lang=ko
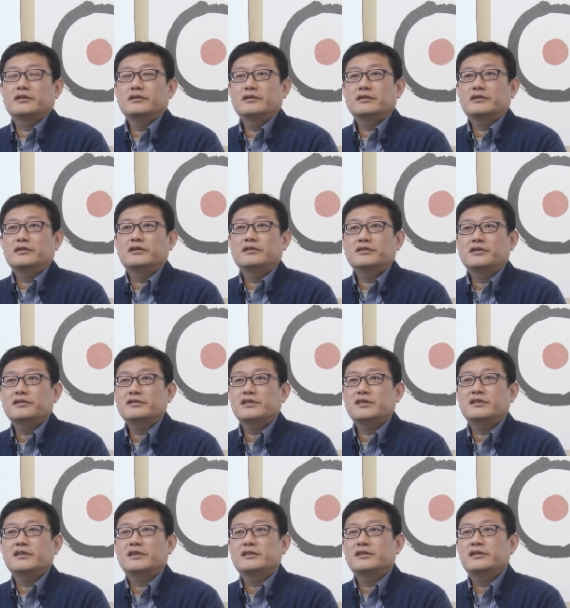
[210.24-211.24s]
저는 그런
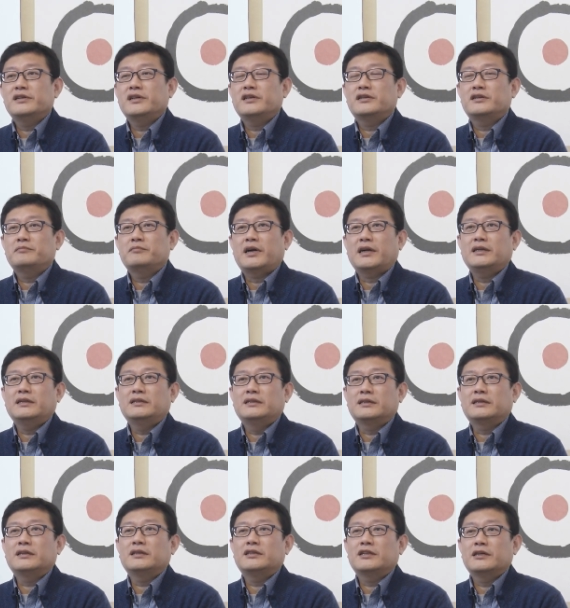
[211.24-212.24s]
성직자들 얘기를 많이
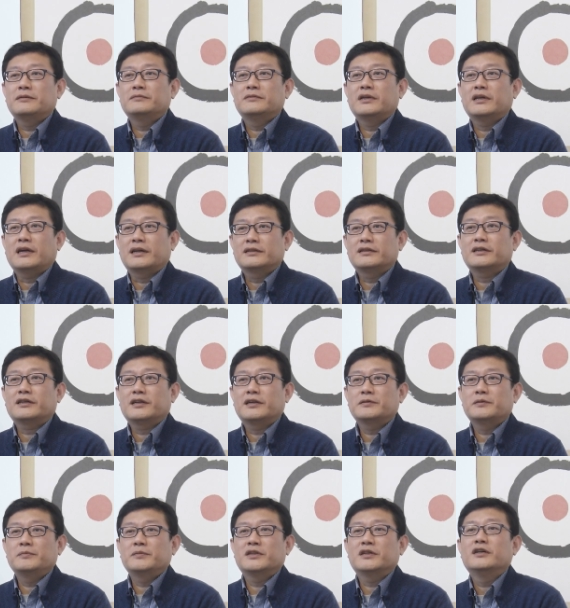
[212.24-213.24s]
듣기 때문에
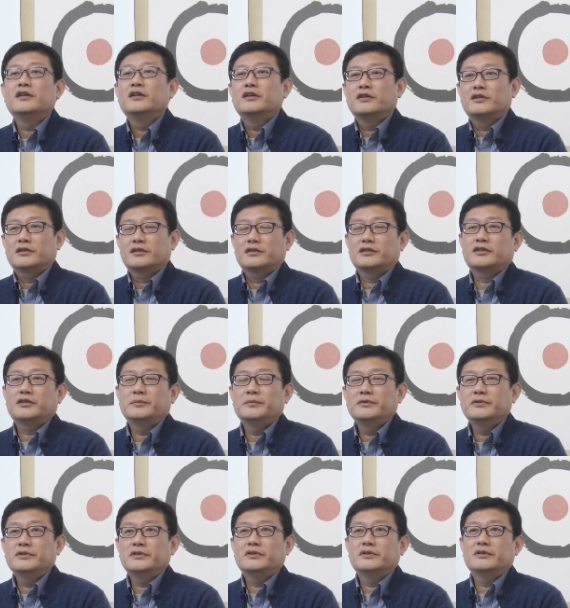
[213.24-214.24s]
안타깝습니다.
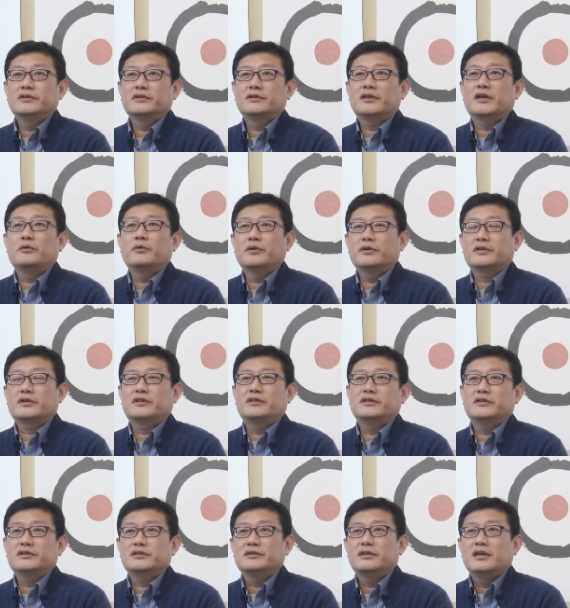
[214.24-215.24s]
그분들은 그러니까
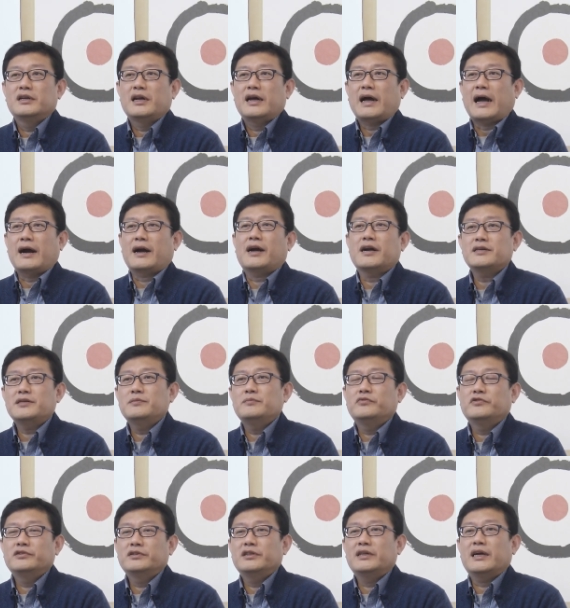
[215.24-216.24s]

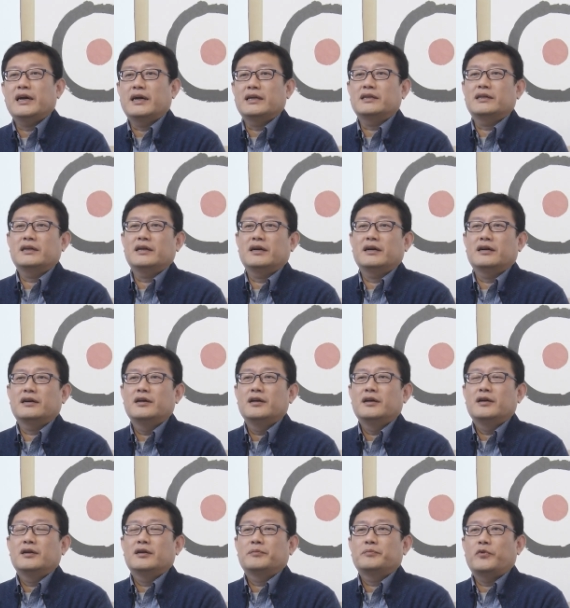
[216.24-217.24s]
악하신 분들이 아니라
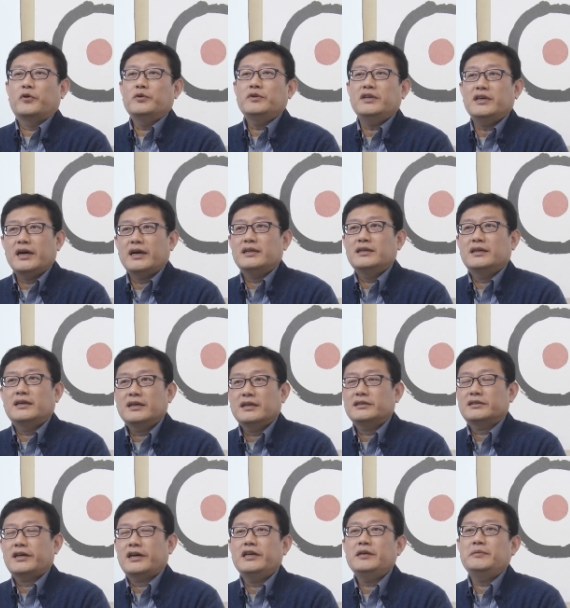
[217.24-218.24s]
본의
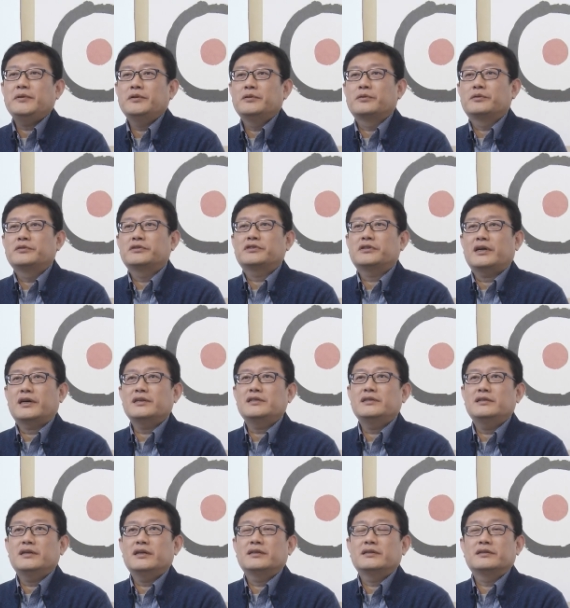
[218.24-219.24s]
아니게 사이비 노릇을
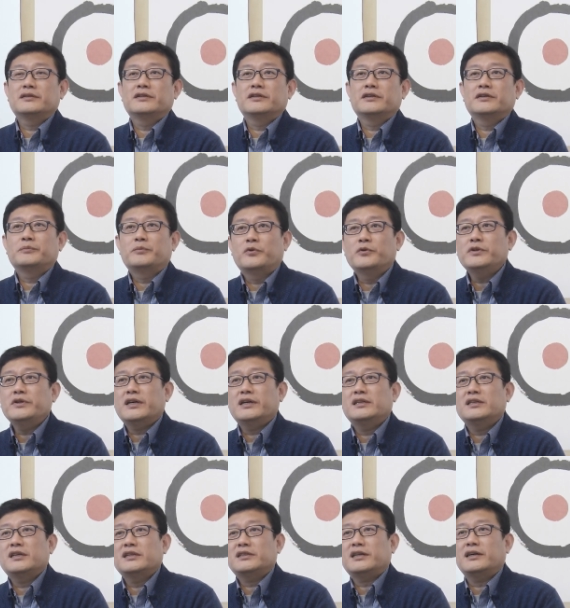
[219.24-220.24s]
하신다는 거예요. 본의
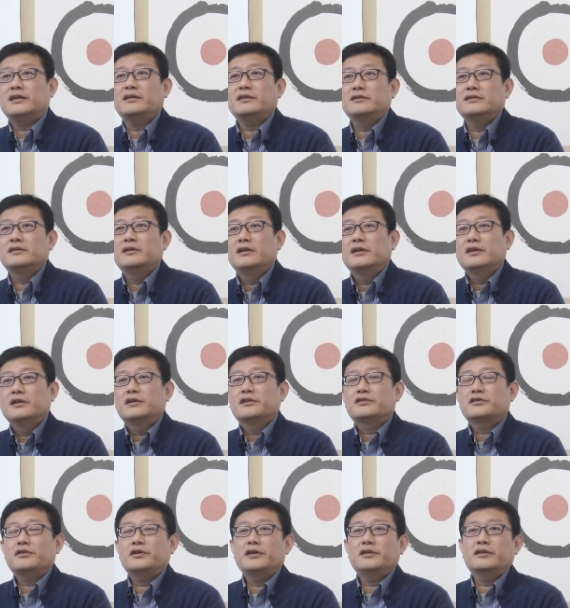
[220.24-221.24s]
아니게 사기를
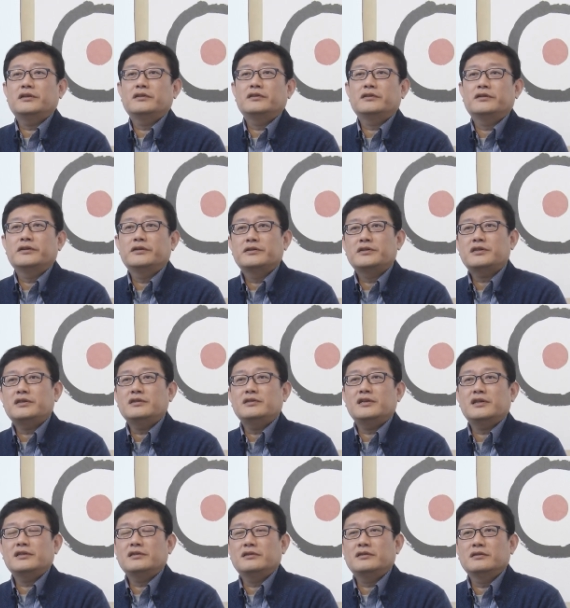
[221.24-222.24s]
쳐야 되는 거예요.
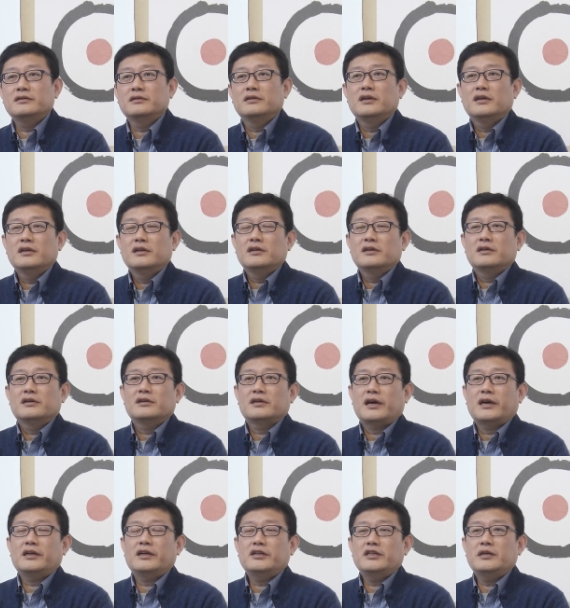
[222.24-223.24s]
신자들은
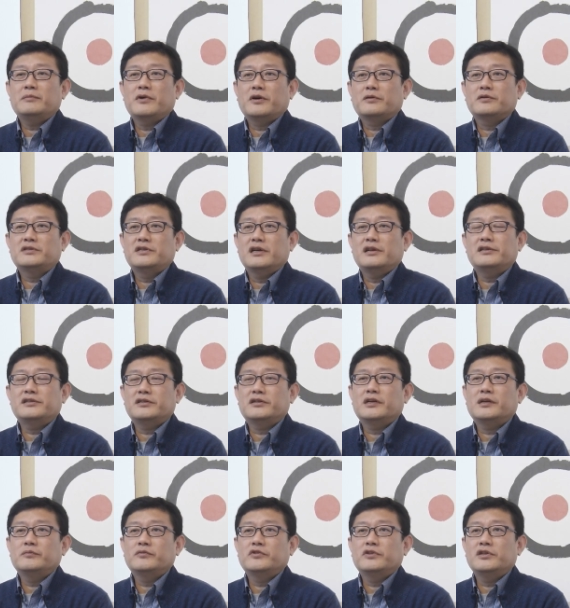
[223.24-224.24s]
하나님하고 제일
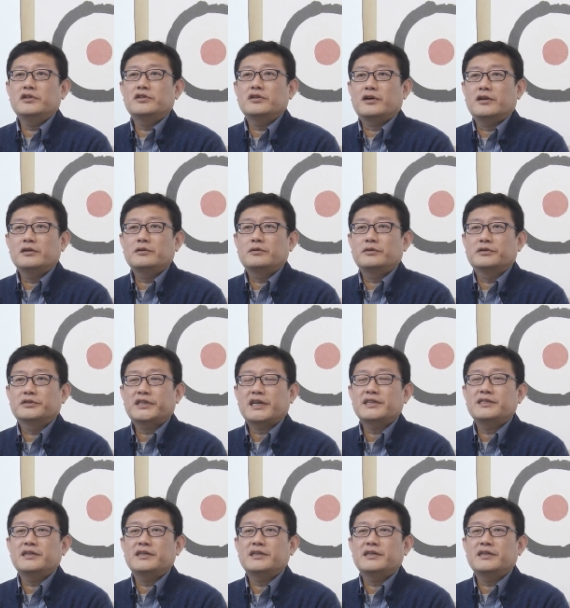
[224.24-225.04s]
친한 분인 줄 알고,